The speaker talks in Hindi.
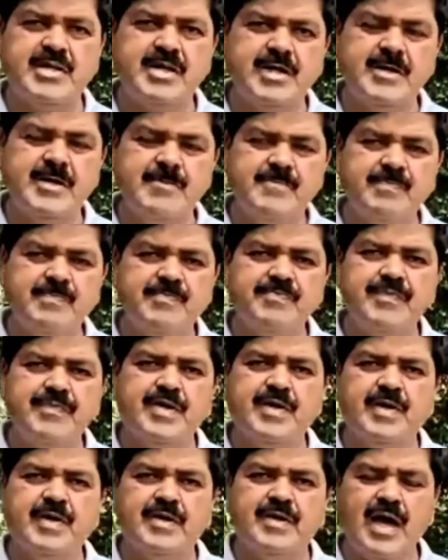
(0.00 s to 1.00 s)
है
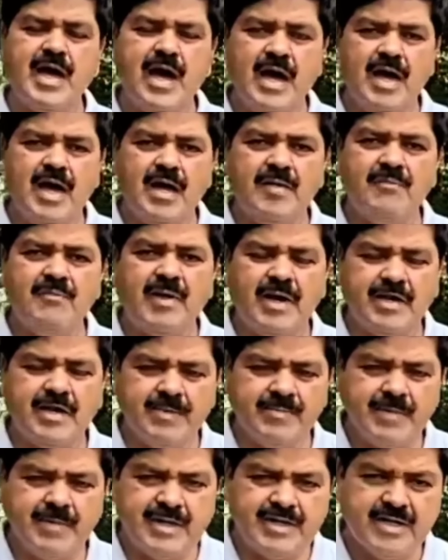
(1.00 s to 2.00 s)
क्या
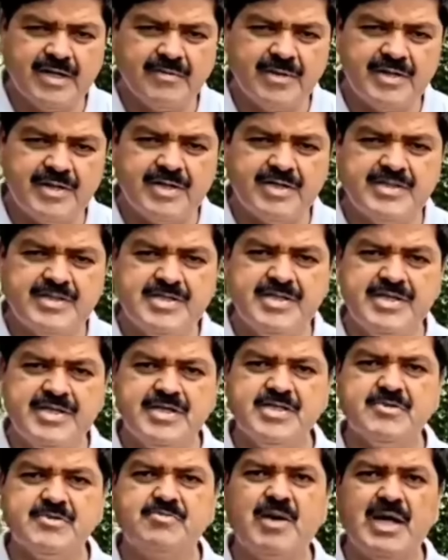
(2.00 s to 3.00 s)
माननीय पर्यटन मंत्री जी
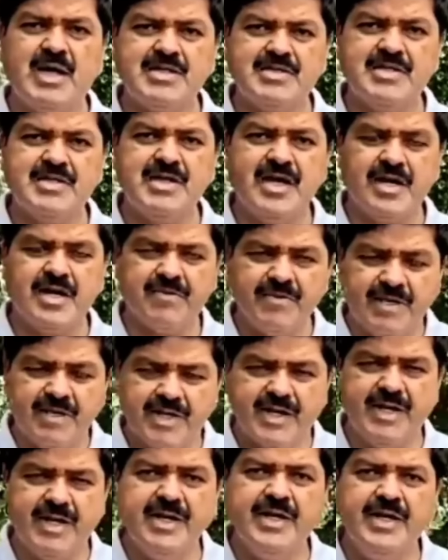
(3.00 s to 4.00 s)
इस बात से
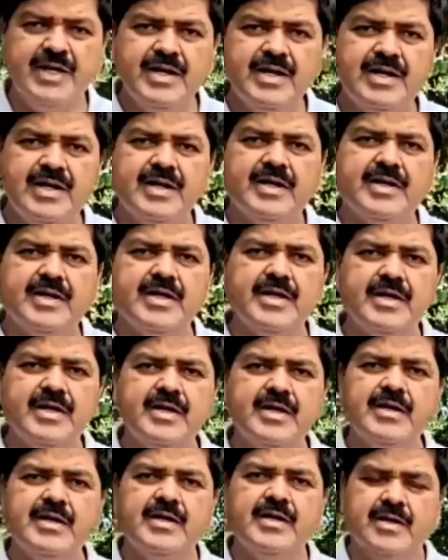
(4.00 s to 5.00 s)
अनभिज्ञ हैं
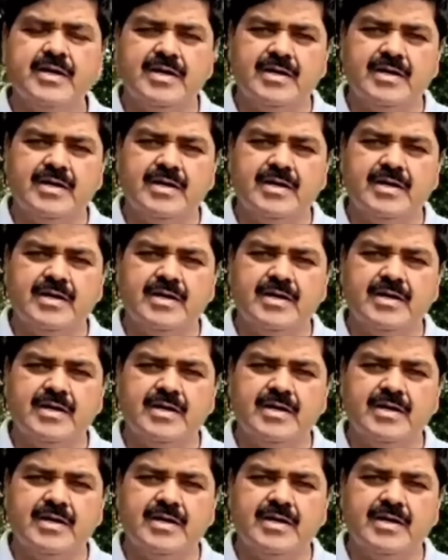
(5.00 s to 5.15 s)
कि